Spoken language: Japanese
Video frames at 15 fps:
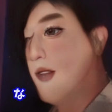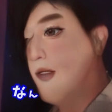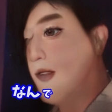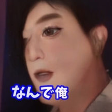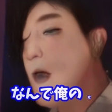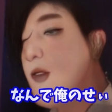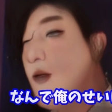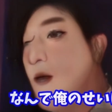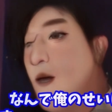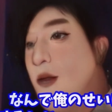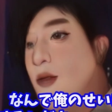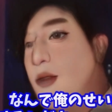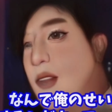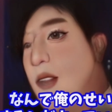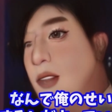なんで俺の
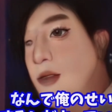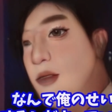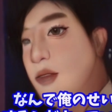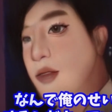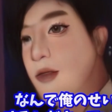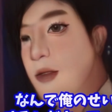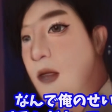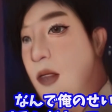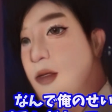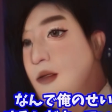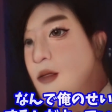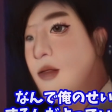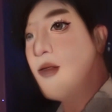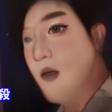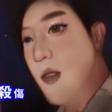せいにするんだよっ
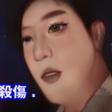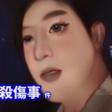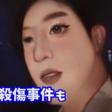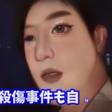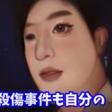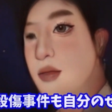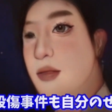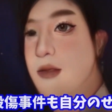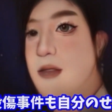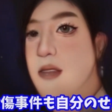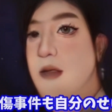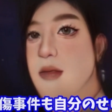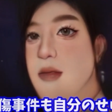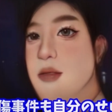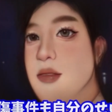ていうね、殺傷事
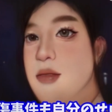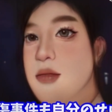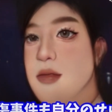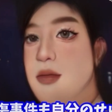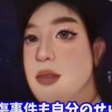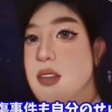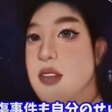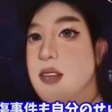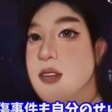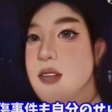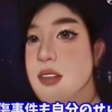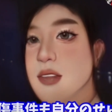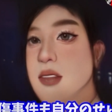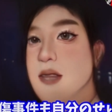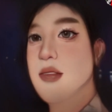件も自分のせいにされ
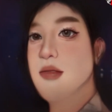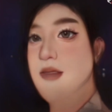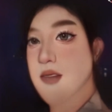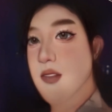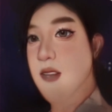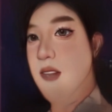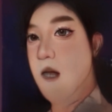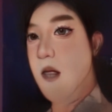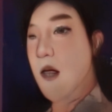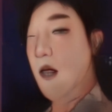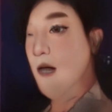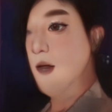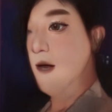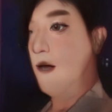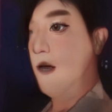ちゃってるし、な
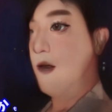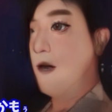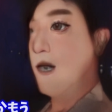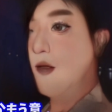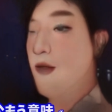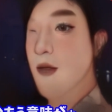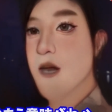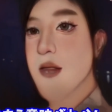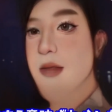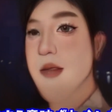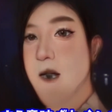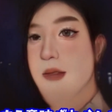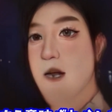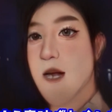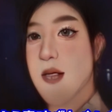んかもう意味が
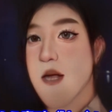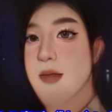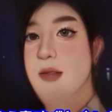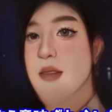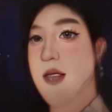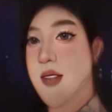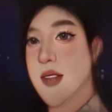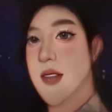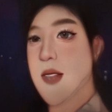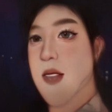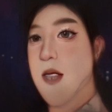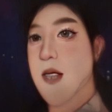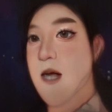分かんないから、